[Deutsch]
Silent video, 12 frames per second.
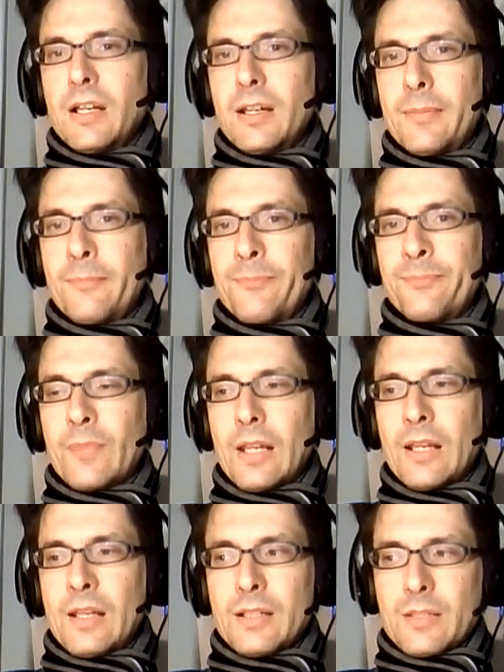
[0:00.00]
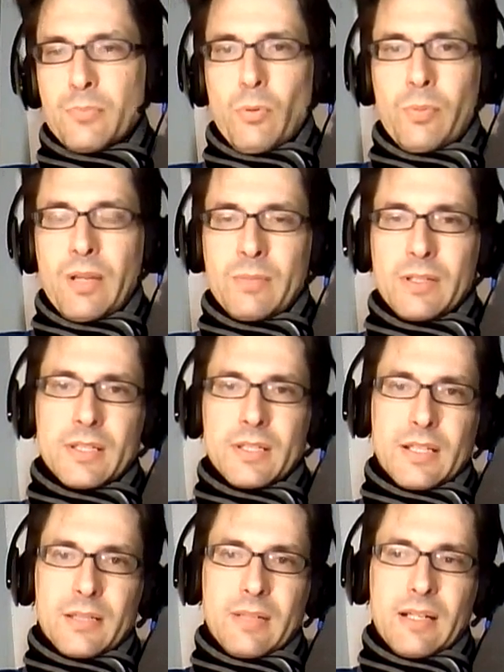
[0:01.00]
Ähm, das Problem
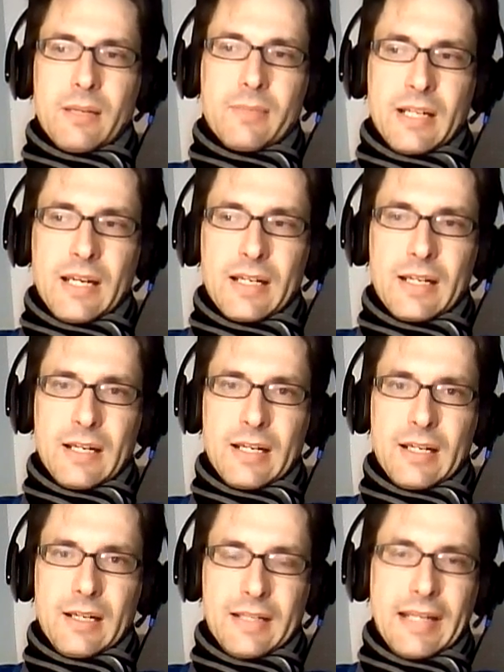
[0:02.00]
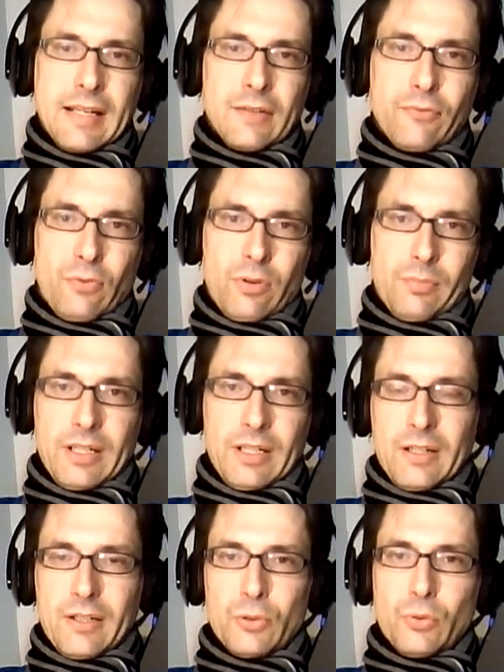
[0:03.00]
ist, dass man damit einer, einer Denkform
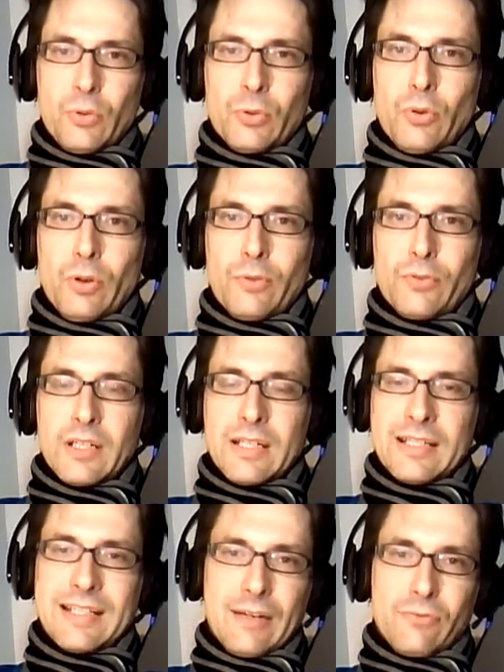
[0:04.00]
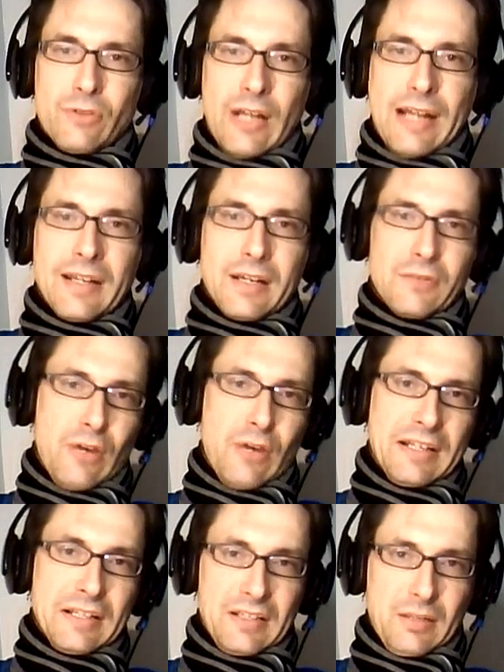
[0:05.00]
generell Tür und Tor öffnet, die dann von anderen
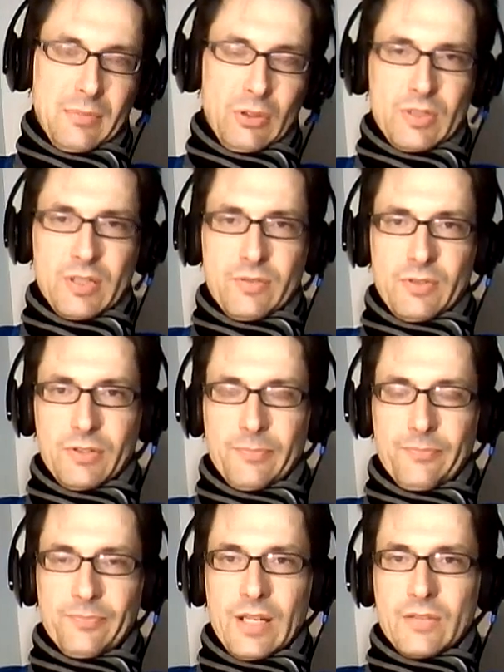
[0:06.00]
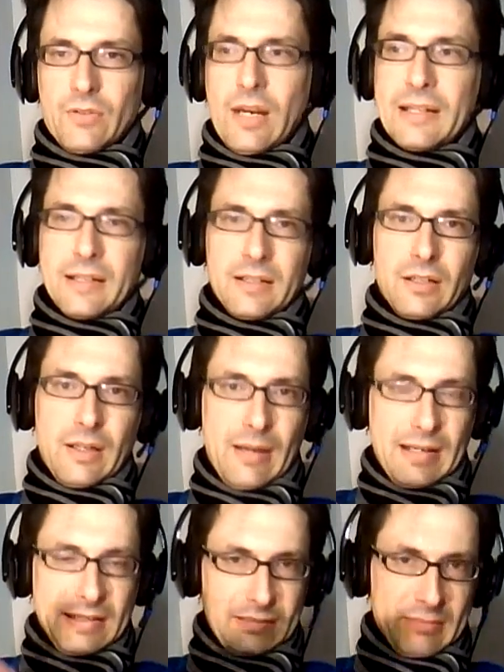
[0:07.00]
für andere Dinge benutzt wird also andere,
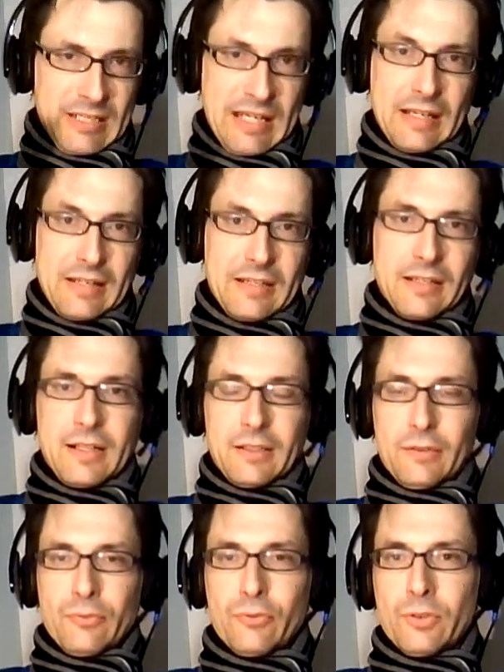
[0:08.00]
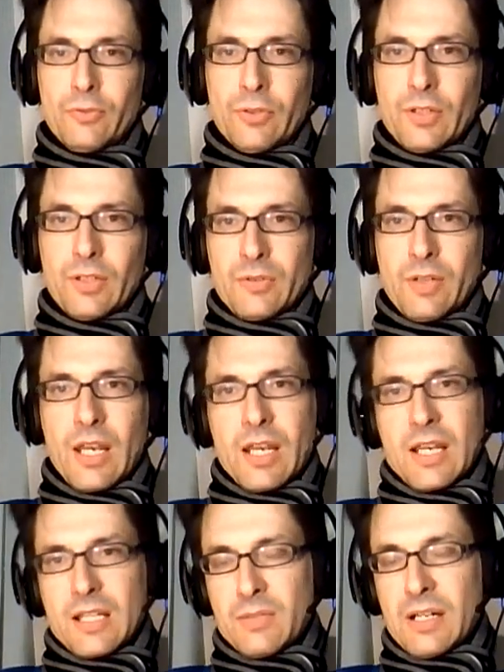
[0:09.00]
andere mit anderen Inhalten gefüllt wird. Also
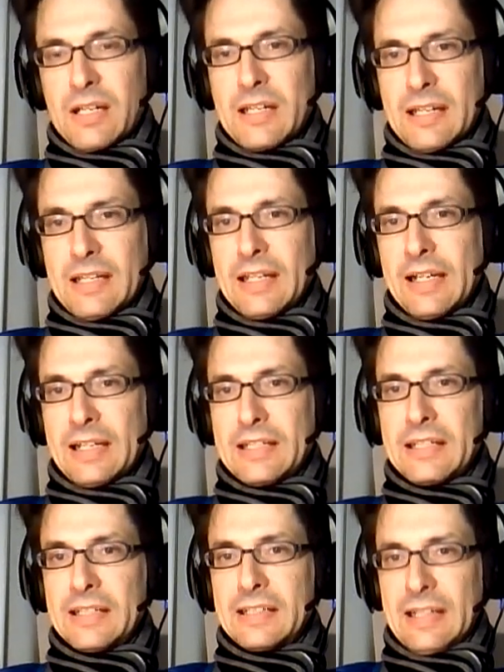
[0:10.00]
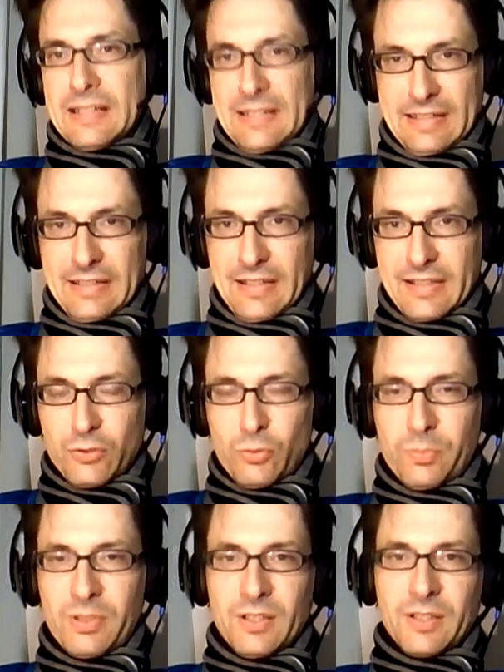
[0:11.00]
es wird dann in der Regel eigentlich nicht der Inhalt
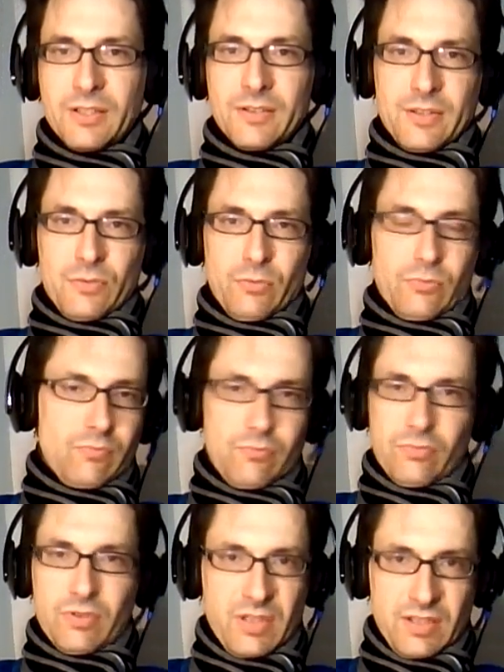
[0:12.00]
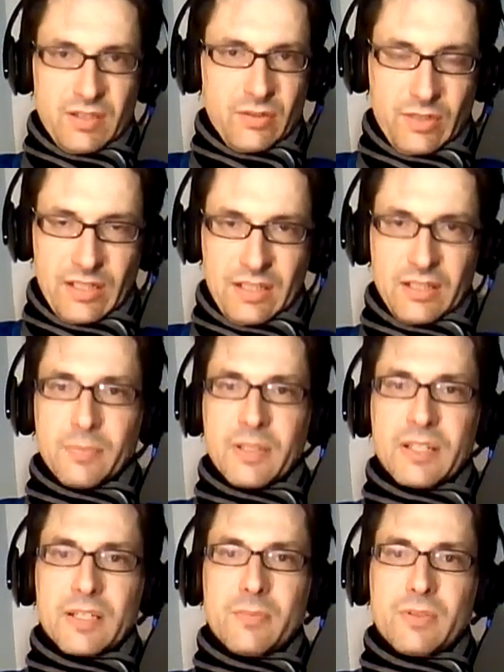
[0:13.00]
kopiert, also dieses oder jenes
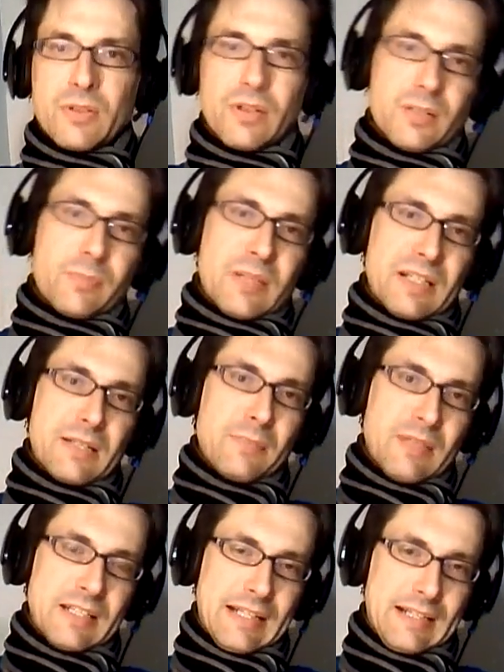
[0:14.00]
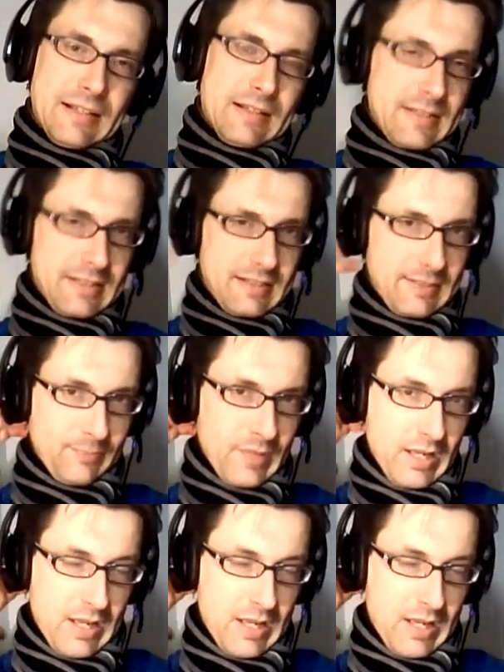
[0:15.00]
Prinzip, sondern das Prinzipiendenken an sich.